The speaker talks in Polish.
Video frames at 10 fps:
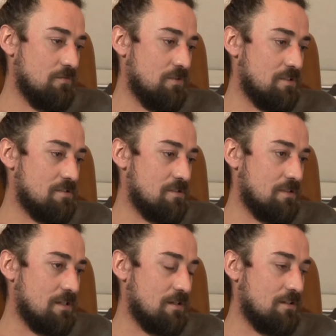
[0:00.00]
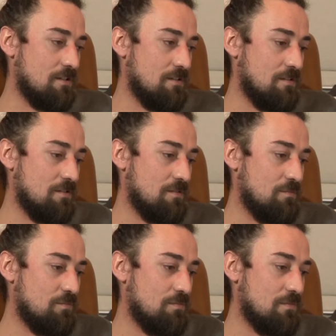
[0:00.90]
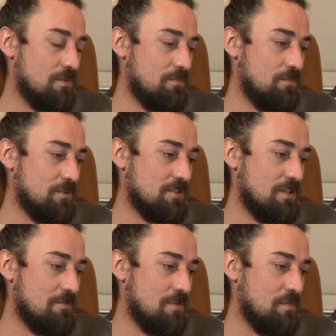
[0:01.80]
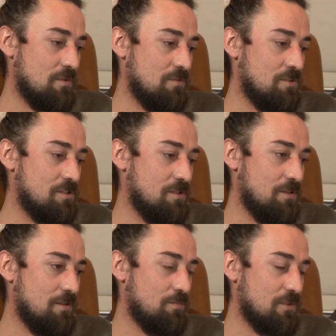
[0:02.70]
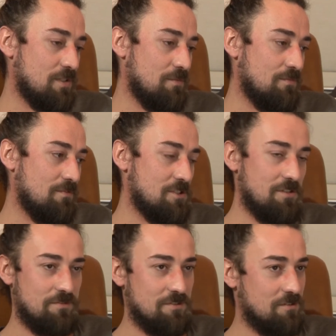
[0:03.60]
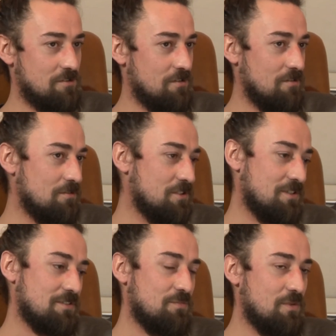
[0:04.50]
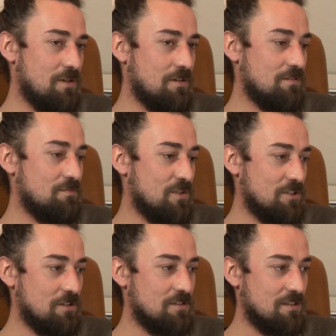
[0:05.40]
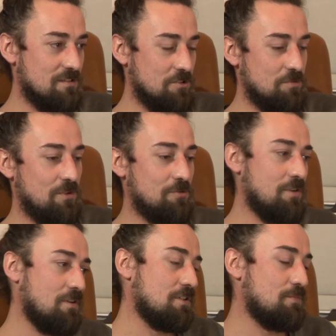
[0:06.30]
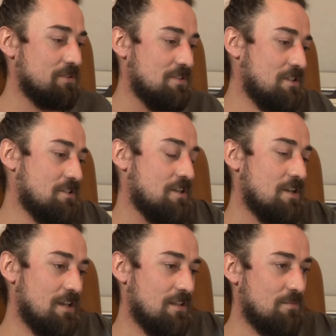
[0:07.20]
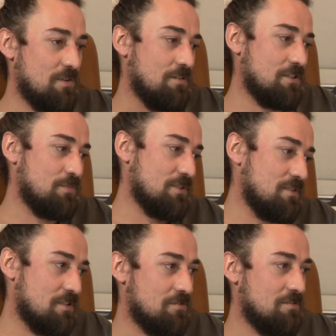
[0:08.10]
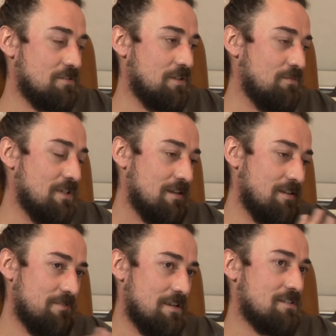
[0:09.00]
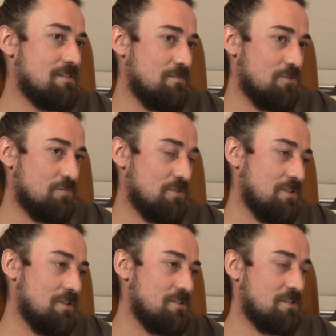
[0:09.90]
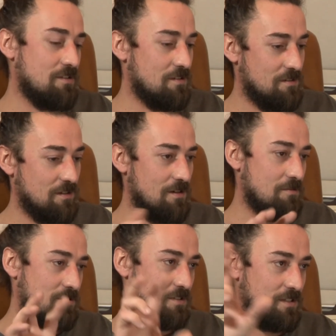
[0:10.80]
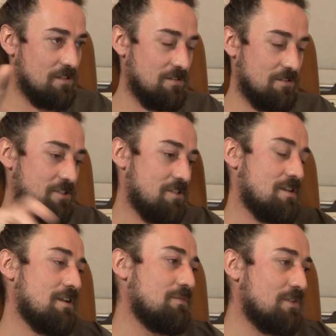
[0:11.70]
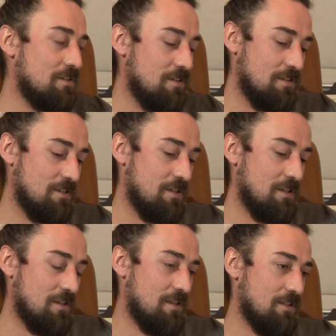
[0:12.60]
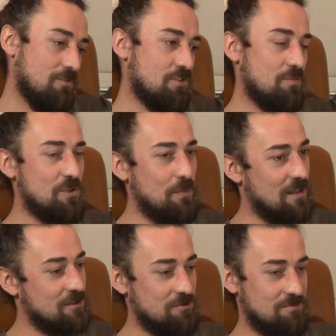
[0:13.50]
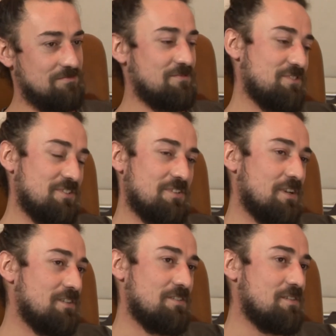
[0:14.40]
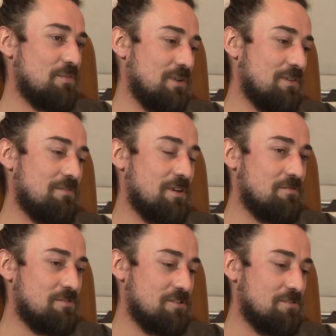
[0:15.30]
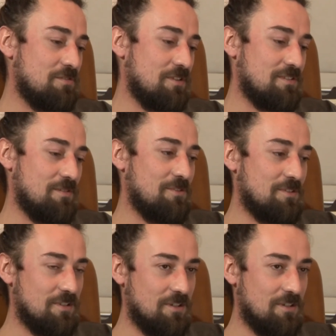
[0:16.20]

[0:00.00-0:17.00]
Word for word: Wiesz co, tak. No, poznawałem ludzi i potem właściwie wszystko się o ludzi rozbija. Masz no kontakt wiadomo. z ludźmi, tu kogoś poznasz, tam kogoś poznasz, tu co, im dalej w las, tym już później ci się te, te gałązki tak rozszerzają. No rozszerzają. No mhm. Dużo przypadków. Wszystko ja nic tak. nie planowałem w życiu, tak samo jak tego.